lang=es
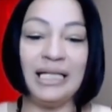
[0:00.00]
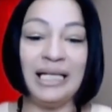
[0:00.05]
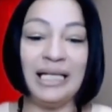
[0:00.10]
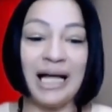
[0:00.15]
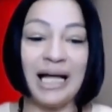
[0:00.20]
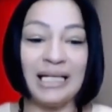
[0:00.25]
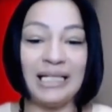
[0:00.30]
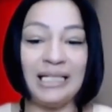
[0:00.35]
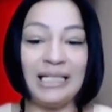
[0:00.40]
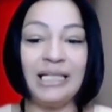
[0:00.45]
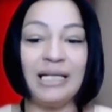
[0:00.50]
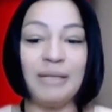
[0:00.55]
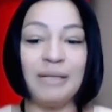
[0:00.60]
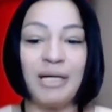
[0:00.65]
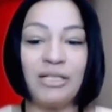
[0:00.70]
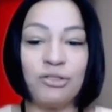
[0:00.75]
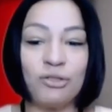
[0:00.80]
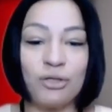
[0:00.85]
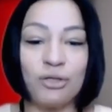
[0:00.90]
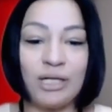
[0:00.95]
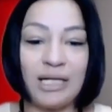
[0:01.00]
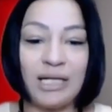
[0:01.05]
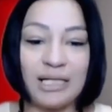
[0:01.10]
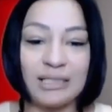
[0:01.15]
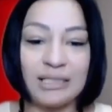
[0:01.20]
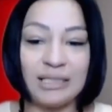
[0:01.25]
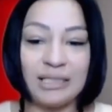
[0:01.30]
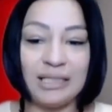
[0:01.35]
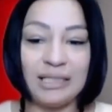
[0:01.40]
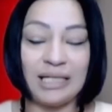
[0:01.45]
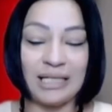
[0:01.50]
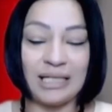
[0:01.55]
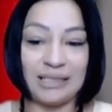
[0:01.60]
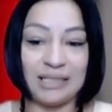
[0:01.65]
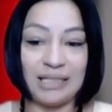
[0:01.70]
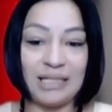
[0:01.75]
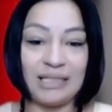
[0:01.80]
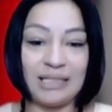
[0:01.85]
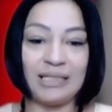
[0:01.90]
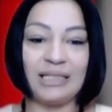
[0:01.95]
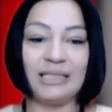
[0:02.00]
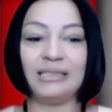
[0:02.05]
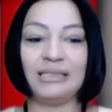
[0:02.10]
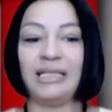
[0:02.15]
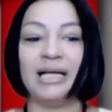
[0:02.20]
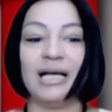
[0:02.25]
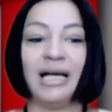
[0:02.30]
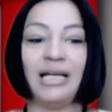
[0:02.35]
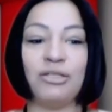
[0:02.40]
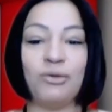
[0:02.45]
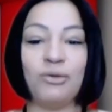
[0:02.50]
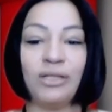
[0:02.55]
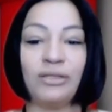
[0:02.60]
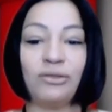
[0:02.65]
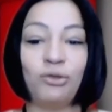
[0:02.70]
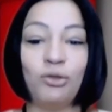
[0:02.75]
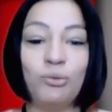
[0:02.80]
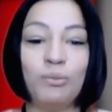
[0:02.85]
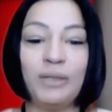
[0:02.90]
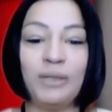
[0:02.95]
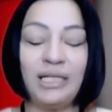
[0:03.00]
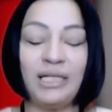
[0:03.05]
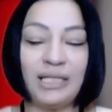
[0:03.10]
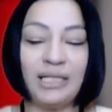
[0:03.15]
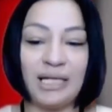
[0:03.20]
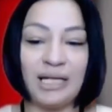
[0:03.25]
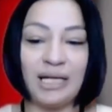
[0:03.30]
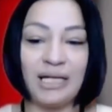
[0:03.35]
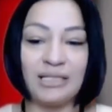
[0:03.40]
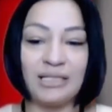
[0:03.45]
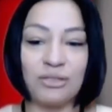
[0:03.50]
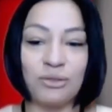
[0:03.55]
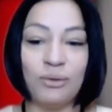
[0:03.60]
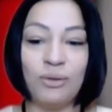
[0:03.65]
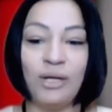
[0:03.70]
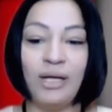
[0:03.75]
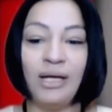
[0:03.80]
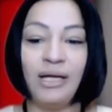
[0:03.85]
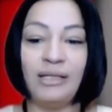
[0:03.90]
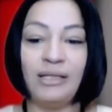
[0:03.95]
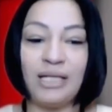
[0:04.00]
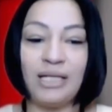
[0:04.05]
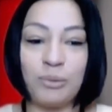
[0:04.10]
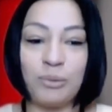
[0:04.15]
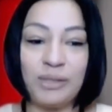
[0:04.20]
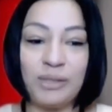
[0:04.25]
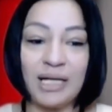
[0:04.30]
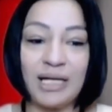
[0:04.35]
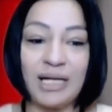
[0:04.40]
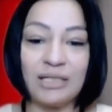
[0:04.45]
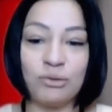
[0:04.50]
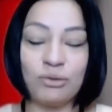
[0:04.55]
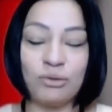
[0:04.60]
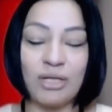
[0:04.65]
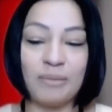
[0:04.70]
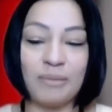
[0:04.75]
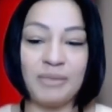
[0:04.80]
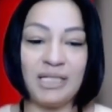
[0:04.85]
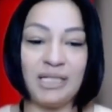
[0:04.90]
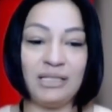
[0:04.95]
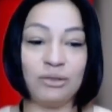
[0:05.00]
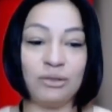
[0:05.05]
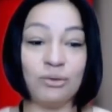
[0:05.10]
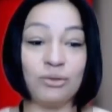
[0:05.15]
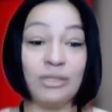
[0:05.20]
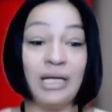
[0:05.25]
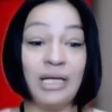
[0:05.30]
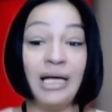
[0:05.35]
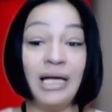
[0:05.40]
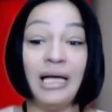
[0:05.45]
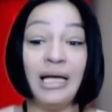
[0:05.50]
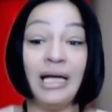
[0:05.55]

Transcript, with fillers: Y la niña mayor, Leslie, que tiene 13 años, asume el liderazgo de cuidar a sus amiguitos.